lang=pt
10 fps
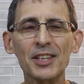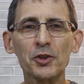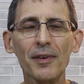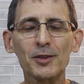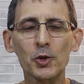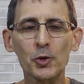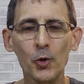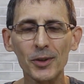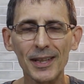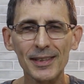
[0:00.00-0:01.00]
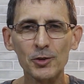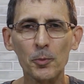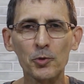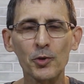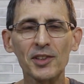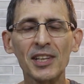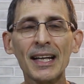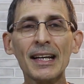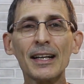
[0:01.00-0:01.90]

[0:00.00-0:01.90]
ativa todas as opções